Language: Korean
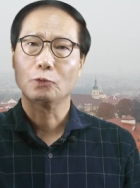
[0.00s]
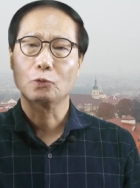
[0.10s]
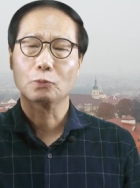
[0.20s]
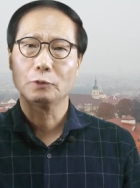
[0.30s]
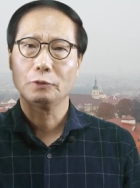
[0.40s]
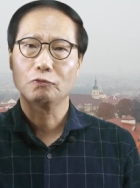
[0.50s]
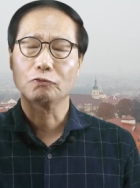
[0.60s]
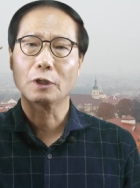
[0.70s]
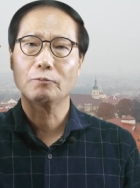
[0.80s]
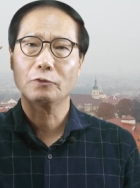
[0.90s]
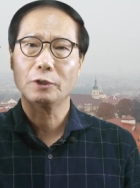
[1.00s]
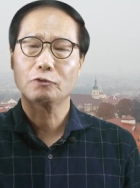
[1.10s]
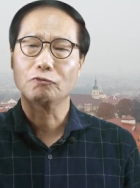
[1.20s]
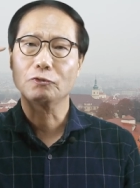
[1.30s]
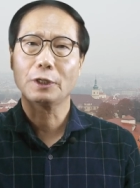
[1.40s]
또 중간부에
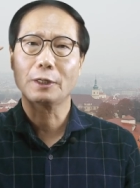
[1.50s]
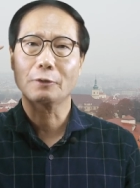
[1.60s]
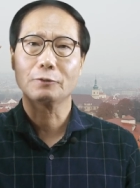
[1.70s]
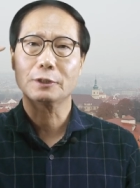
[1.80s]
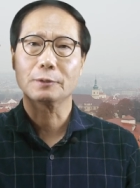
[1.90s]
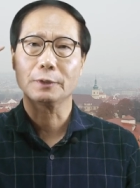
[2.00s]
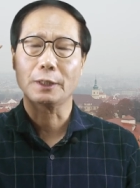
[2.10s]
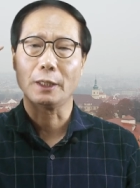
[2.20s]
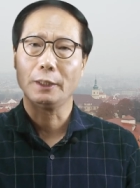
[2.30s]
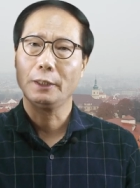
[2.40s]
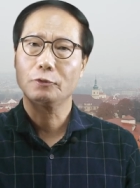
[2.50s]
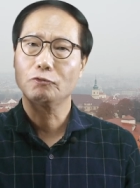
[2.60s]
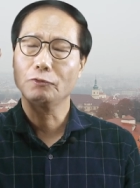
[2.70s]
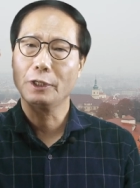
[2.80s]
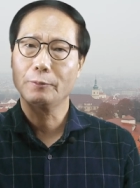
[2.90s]
중뇌라고 있습니다. 예,
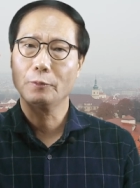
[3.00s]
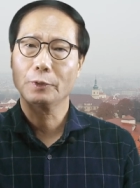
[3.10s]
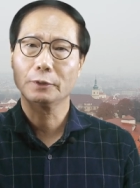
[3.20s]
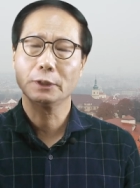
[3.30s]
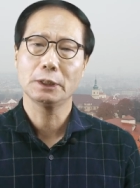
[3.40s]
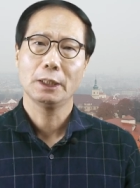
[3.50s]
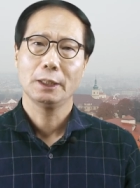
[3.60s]
중뇌에 보면은